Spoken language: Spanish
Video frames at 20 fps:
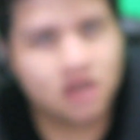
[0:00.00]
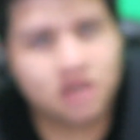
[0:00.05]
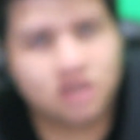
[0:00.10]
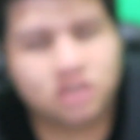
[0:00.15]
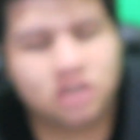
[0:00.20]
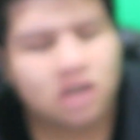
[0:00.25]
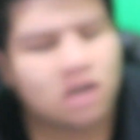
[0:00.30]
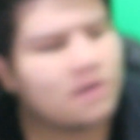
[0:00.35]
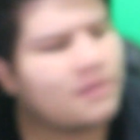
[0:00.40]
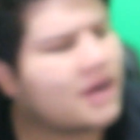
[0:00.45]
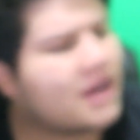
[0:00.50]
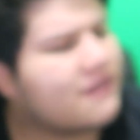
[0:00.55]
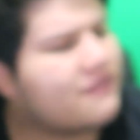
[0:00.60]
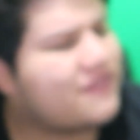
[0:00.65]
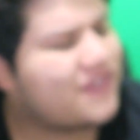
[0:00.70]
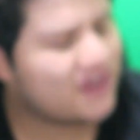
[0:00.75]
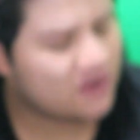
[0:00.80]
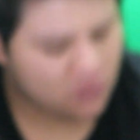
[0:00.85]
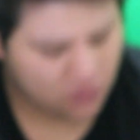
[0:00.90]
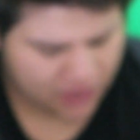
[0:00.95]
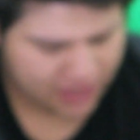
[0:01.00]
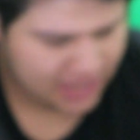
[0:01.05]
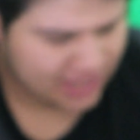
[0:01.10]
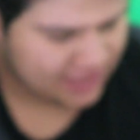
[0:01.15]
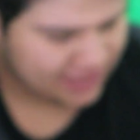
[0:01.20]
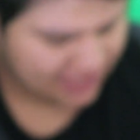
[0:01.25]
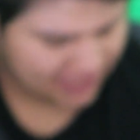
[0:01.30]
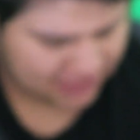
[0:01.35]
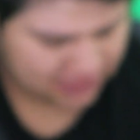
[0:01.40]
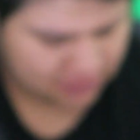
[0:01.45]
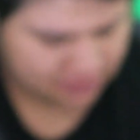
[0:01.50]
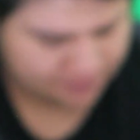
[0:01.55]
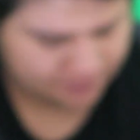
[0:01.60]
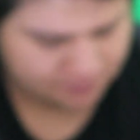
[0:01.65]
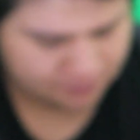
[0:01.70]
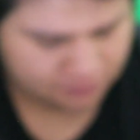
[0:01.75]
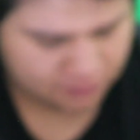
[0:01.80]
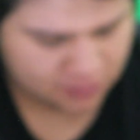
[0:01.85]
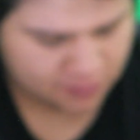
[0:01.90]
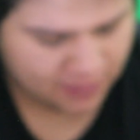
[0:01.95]
Son como que figuritas
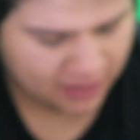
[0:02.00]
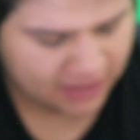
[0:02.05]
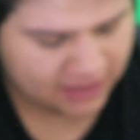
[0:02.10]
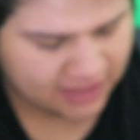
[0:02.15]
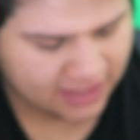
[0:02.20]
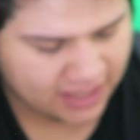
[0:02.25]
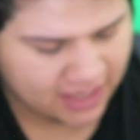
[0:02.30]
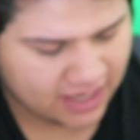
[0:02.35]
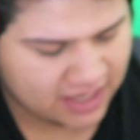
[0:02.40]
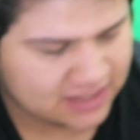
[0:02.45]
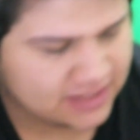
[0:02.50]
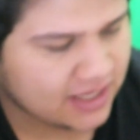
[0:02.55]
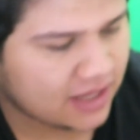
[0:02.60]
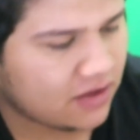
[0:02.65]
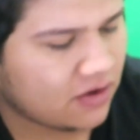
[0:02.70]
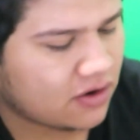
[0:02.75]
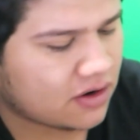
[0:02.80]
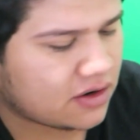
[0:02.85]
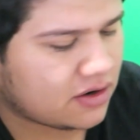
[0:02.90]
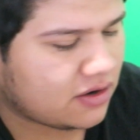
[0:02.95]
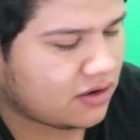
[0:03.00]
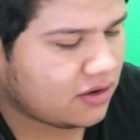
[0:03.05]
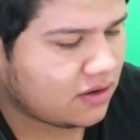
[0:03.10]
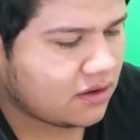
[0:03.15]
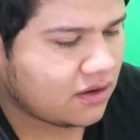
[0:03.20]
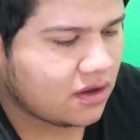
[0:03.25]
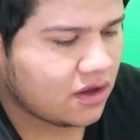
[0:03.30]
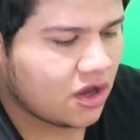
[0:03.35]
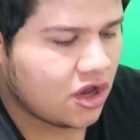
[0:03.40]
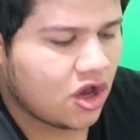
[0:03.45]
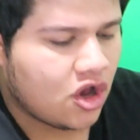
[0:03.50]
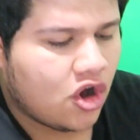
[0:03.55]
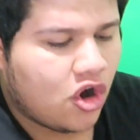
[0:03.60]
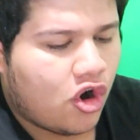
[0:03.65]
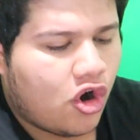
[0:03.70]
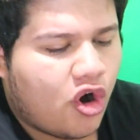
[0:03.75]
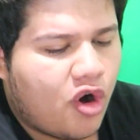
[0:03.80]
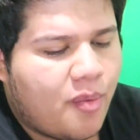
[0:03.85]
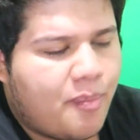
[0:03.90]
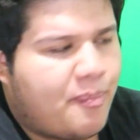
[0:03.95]
pues, para tenerlas de adorno
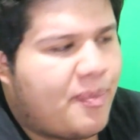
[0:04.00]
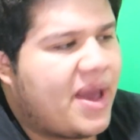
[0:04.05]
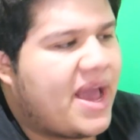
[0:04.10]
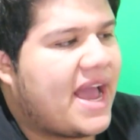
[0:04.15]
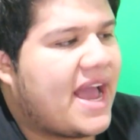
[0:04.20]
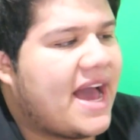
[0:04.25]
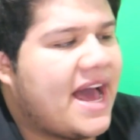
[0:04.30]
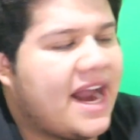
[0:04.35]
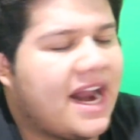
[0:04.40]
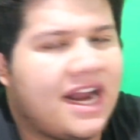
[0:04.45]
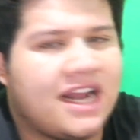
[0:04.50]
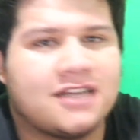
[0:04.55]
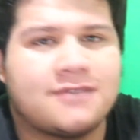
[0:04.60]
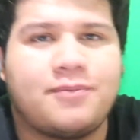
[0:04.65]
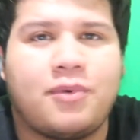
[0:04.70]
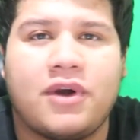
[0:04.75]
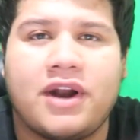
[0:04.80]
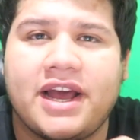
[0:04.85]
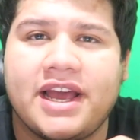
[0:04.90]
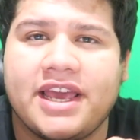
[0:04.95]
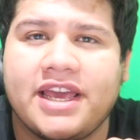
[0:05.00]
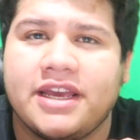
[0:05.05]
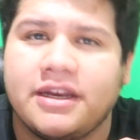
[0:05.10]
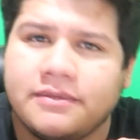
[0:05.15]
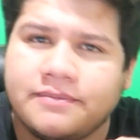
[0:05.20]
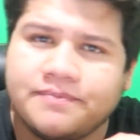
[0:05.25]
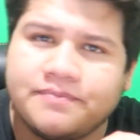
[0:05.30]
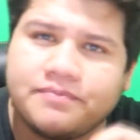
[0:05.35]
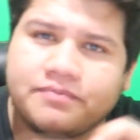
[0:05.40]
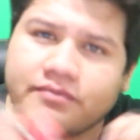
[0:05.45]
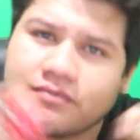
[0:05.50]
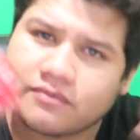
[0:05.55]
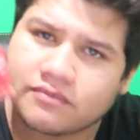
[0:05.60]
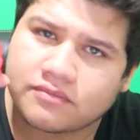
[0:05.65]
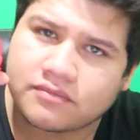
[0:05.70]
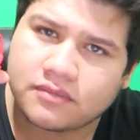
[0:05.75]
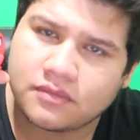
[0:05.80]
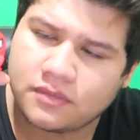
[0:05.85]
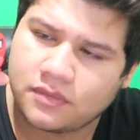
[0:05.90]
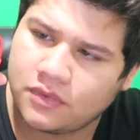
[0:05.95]
o pegarlas por ahí.
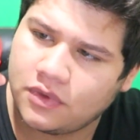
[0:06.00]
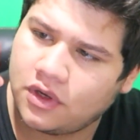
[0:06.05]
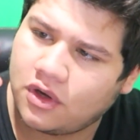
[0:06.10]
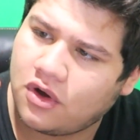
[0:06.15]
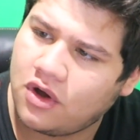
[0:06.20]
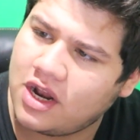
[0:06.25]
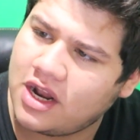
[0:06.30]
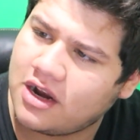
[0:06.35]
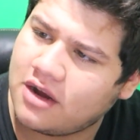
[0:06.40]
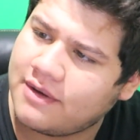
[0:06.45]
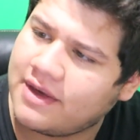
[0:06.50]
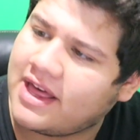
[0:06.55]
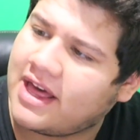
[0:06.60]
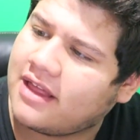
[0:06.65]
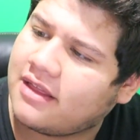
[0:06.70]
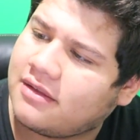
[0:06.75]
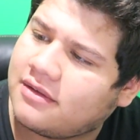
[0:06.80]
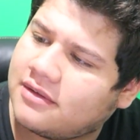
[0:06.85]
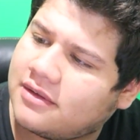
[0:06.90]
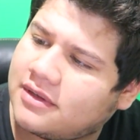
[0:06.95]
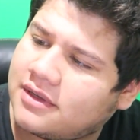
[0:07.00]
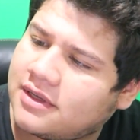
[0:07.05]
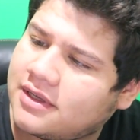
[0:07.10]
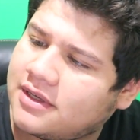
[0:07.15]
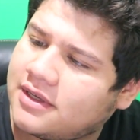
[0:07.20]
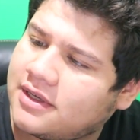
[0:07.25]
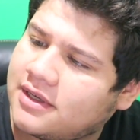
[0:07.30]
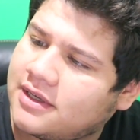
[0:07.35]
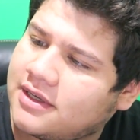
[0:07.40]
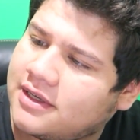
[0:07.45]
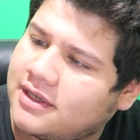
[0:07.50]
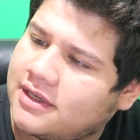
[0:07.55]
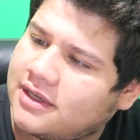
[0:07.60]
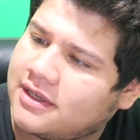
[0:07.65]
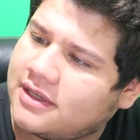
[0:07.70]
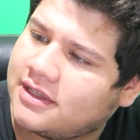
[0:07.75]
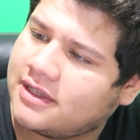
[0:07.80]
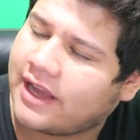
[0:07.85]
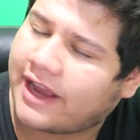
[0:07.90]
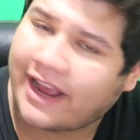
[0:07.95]
Con la novedad
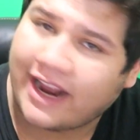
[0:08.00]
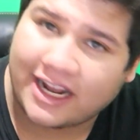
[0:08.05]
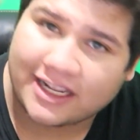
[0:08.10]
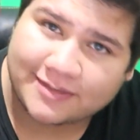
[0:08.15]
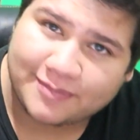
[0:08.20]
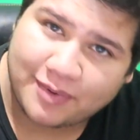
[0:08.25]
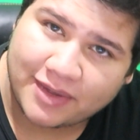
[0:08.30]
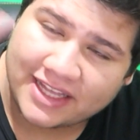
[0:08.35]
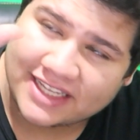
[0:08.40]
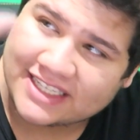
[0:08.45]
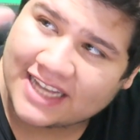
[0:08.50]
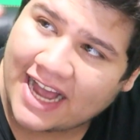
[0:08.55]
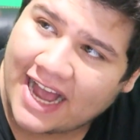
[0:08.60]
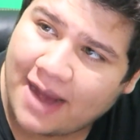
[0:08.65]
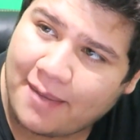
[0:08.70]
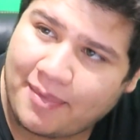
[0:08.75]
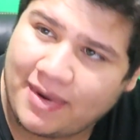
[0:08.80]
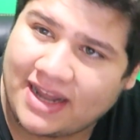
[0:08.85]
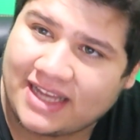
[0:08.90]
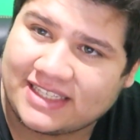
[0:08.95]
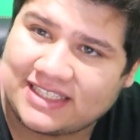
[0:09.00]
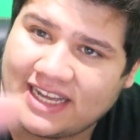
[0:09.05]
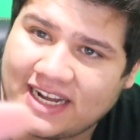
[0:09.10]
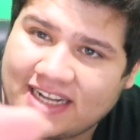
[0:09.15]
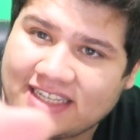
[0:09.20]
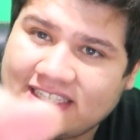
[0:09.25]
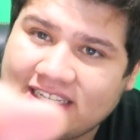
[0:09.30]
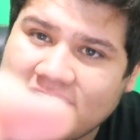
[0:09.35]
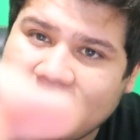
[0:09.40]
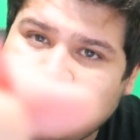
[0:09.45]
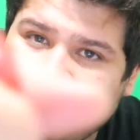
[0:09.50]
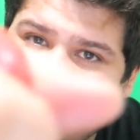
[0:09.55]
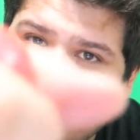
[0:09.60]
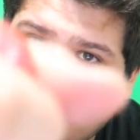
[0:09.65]
de que las puedes aplastar así.